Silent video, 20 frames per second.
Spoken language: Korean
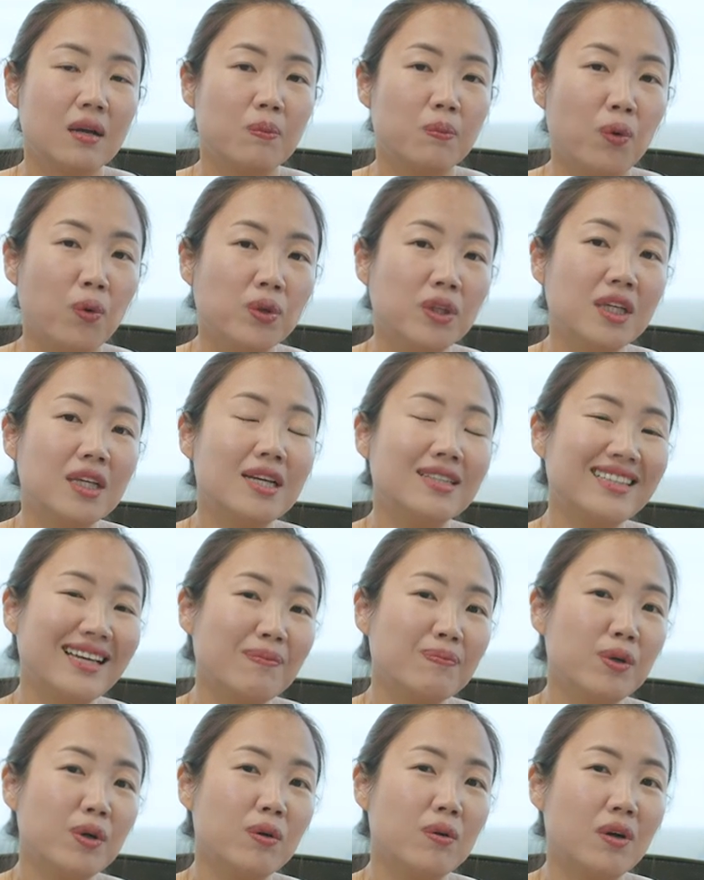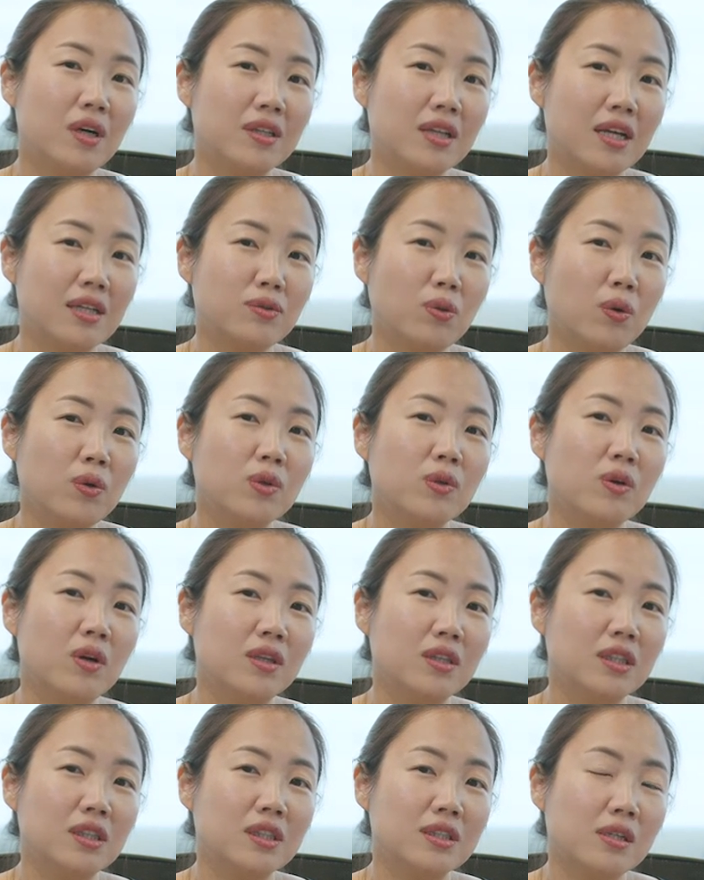본인의 상표권의
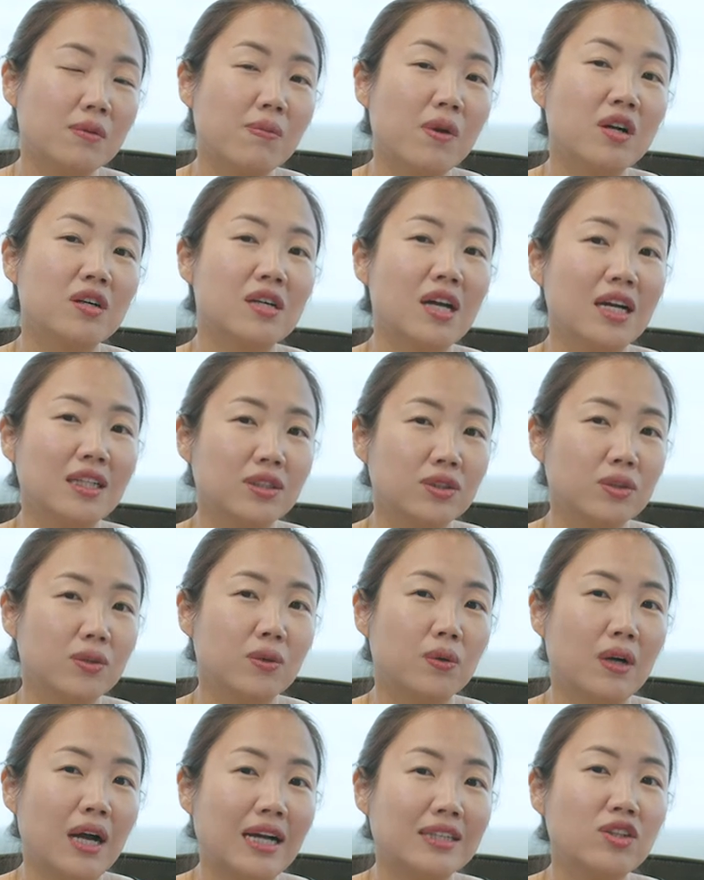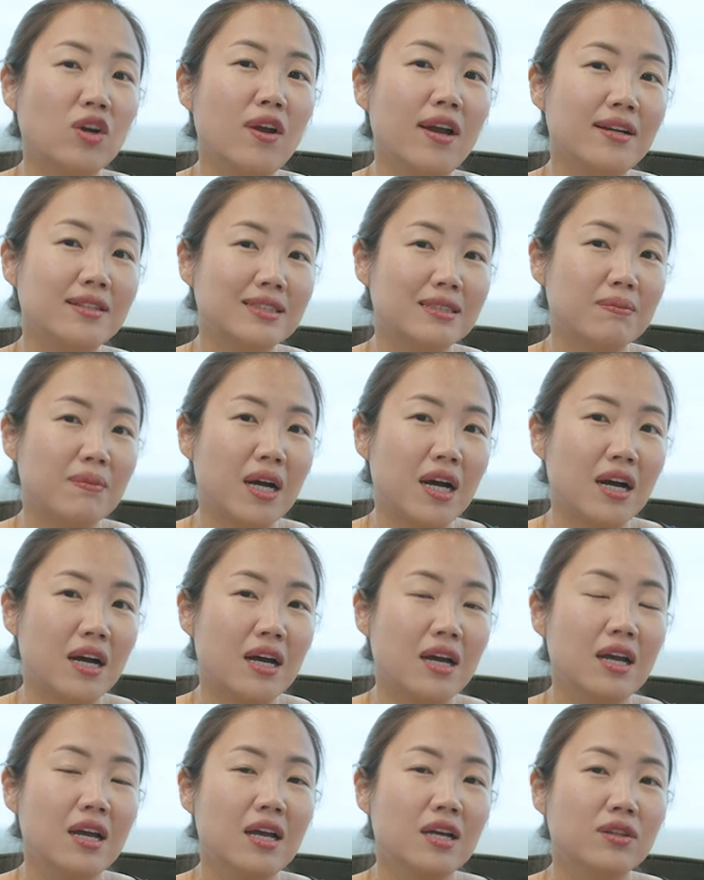소유권을 증명을 하시고
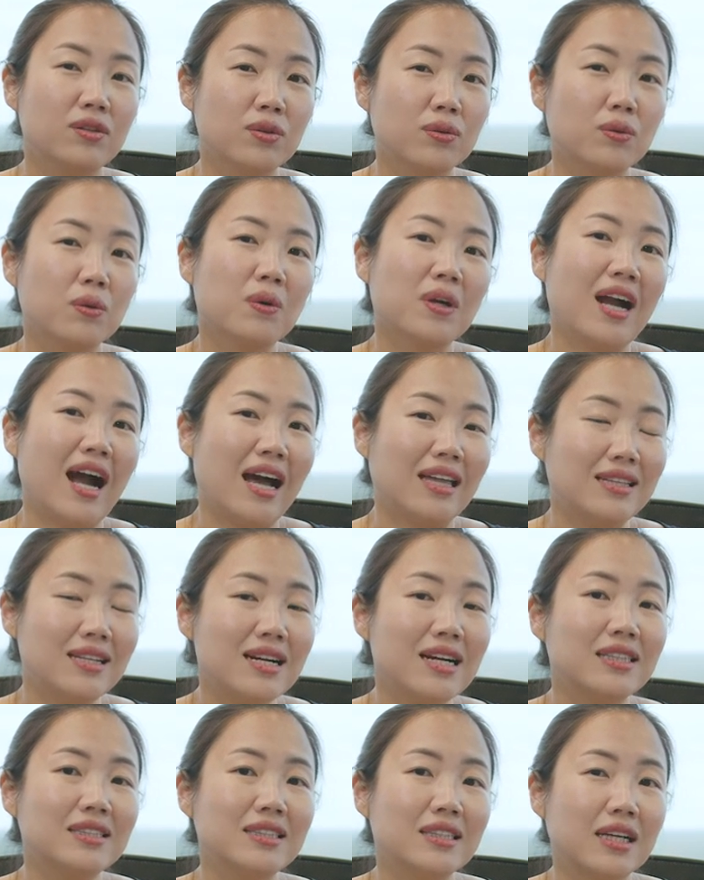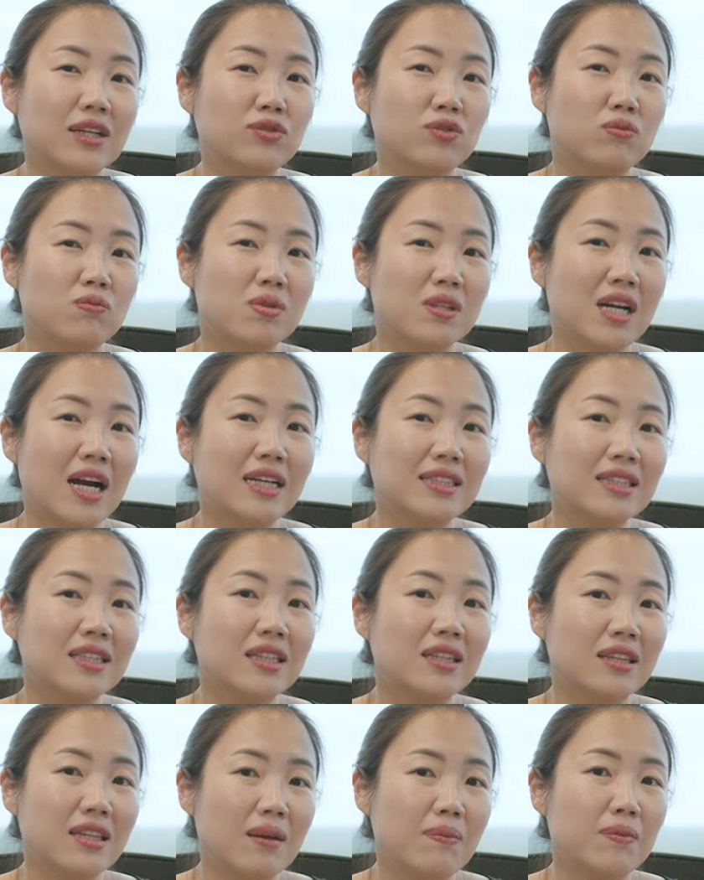하셔야지만 등록이 가능하시게 준비를
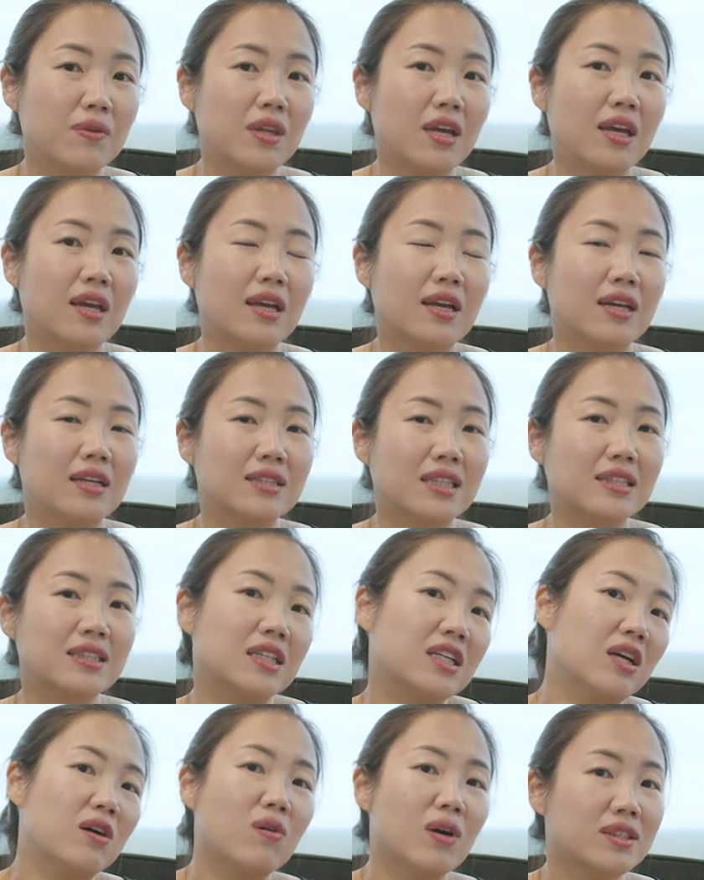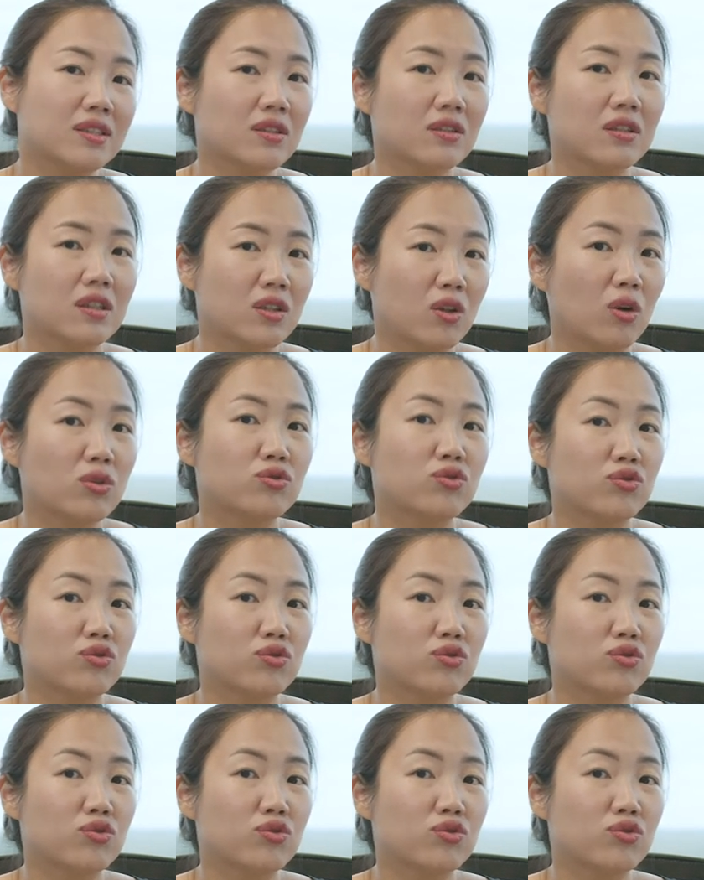하시기 때문에 사실 이런 과정들이 더